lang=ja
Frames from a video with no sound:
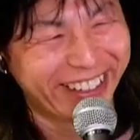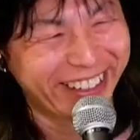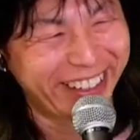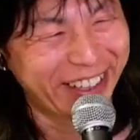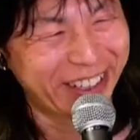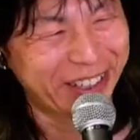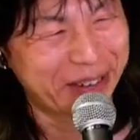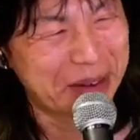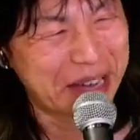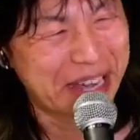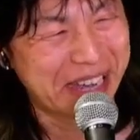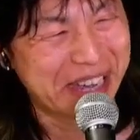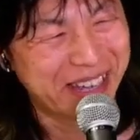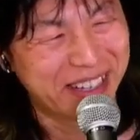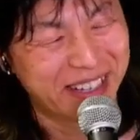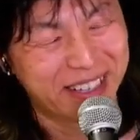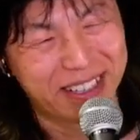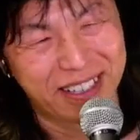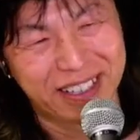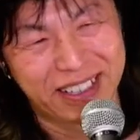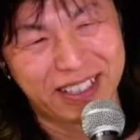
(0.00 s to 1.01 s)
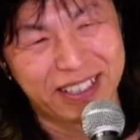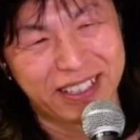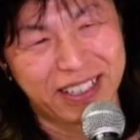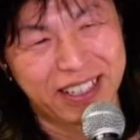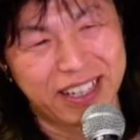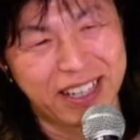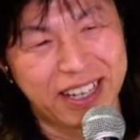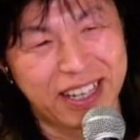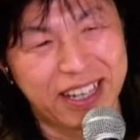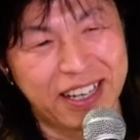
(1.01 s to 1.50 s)
けどまあ
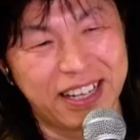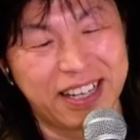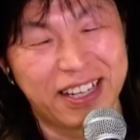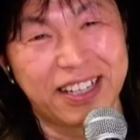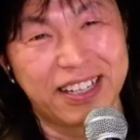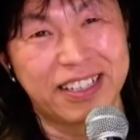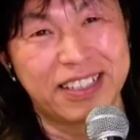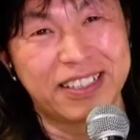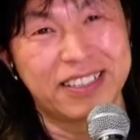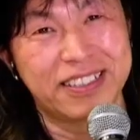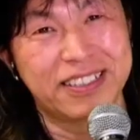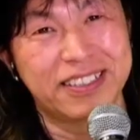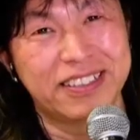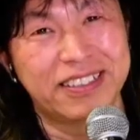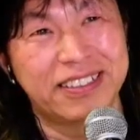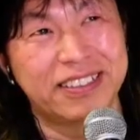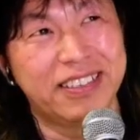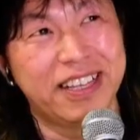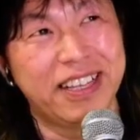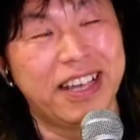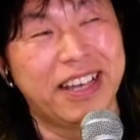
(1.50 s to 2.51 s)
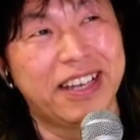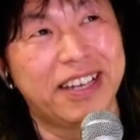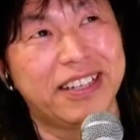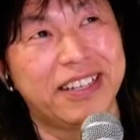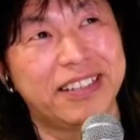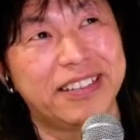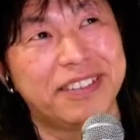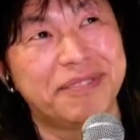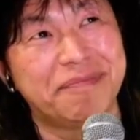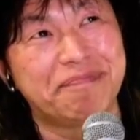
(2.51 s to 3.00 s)
あで
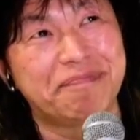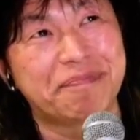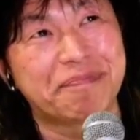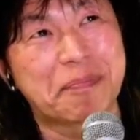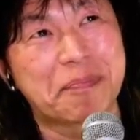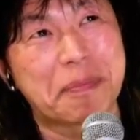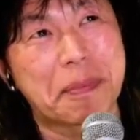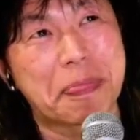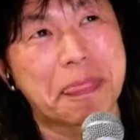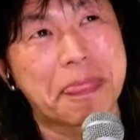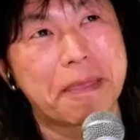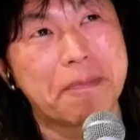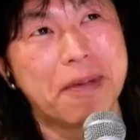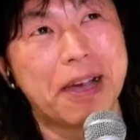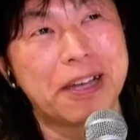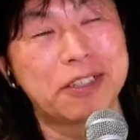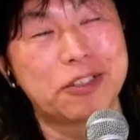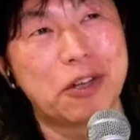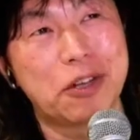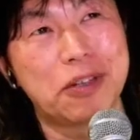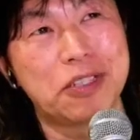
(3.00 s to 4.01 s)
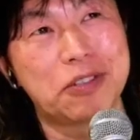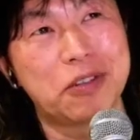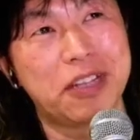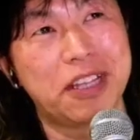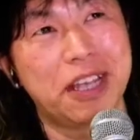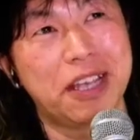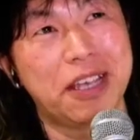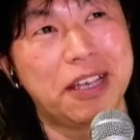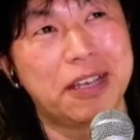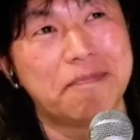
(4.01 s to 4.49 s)
まあそれはそれ
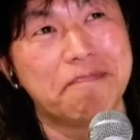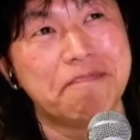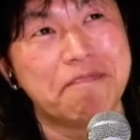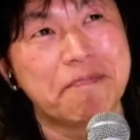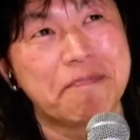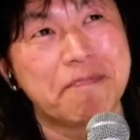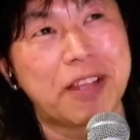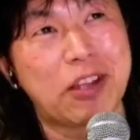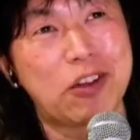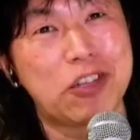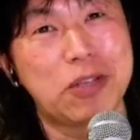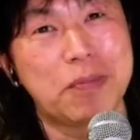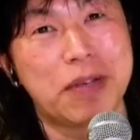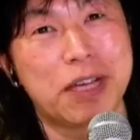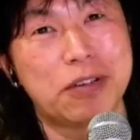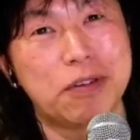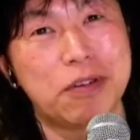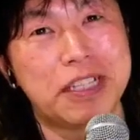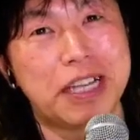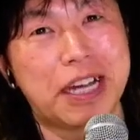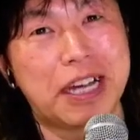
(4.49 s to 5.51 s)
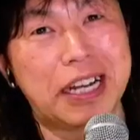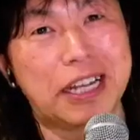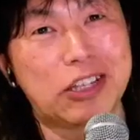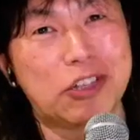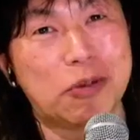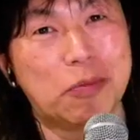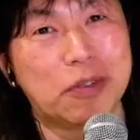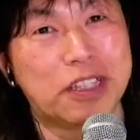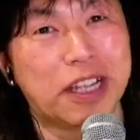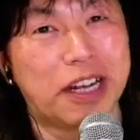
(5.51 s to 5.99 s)
で楽しみが増えたかな
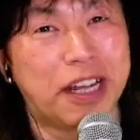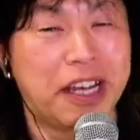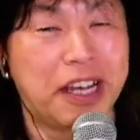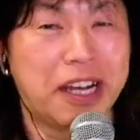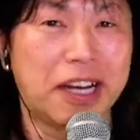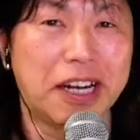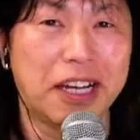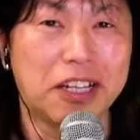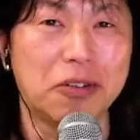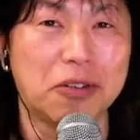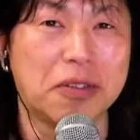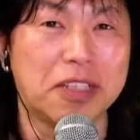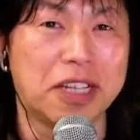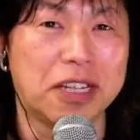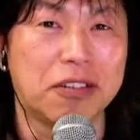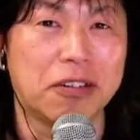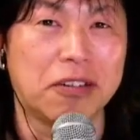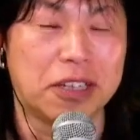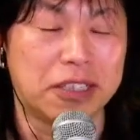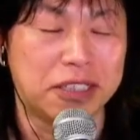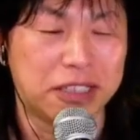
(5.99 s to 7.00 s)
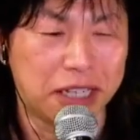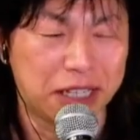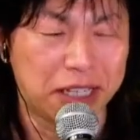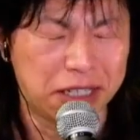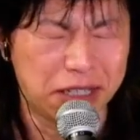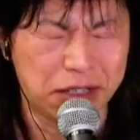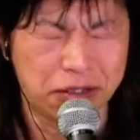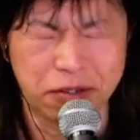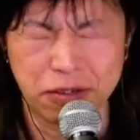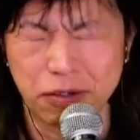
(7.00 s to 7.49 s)
と思ったらええかなと思ったりとかして
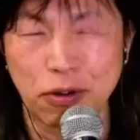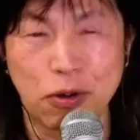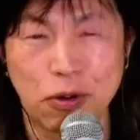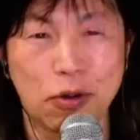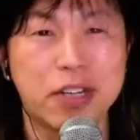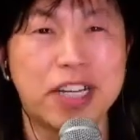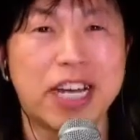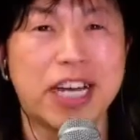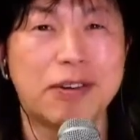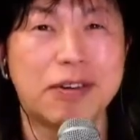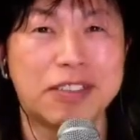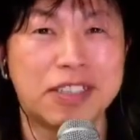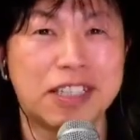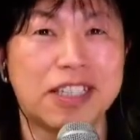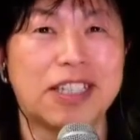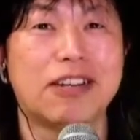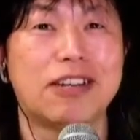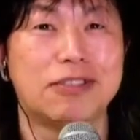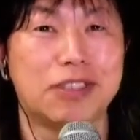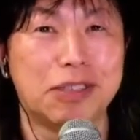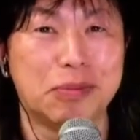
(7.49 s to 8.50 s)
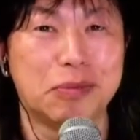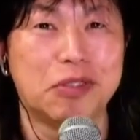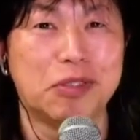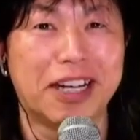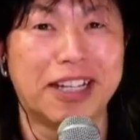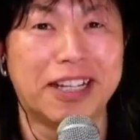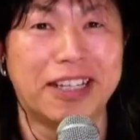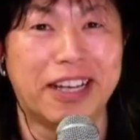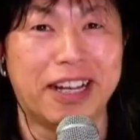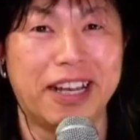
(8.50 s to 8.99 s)
いろいろ折り合いはつけてる自分の
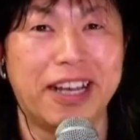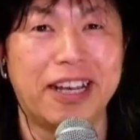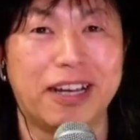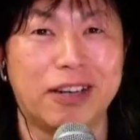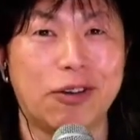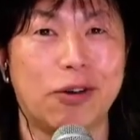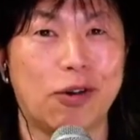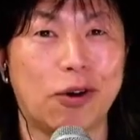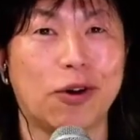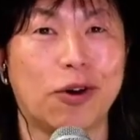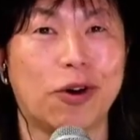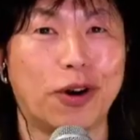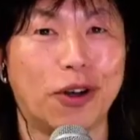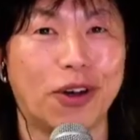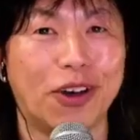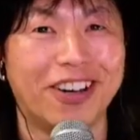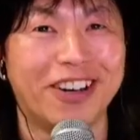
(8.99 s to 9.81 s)
中でね心の